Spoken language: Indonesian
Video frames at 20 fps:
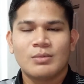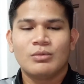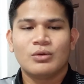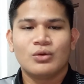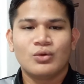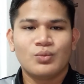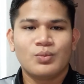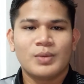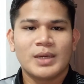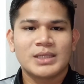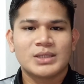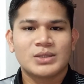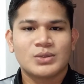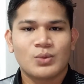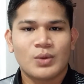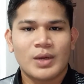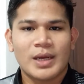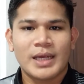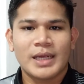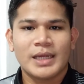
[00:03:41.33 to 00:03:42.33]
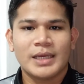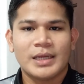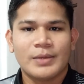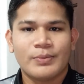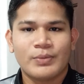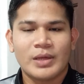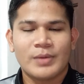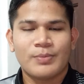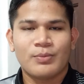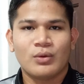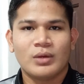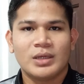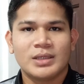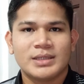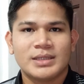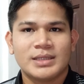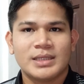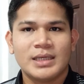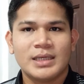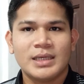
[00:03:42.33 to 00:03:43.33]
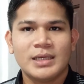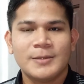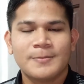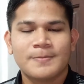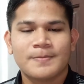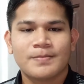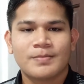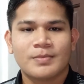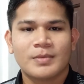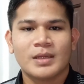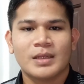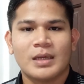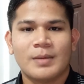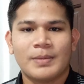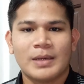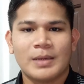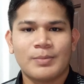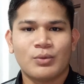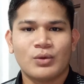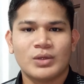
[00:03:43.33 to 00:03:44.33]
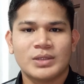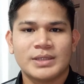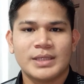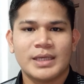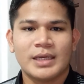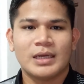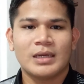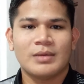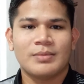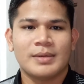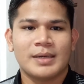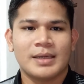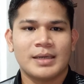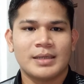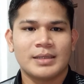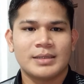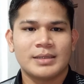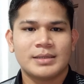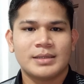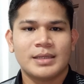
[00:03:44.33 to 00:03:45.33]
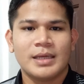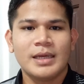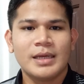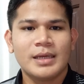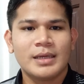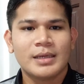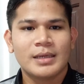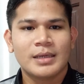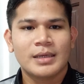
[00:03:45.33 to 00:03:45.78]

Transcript: mengubah suai dia punya polisi kepada polisi yang lebih realistik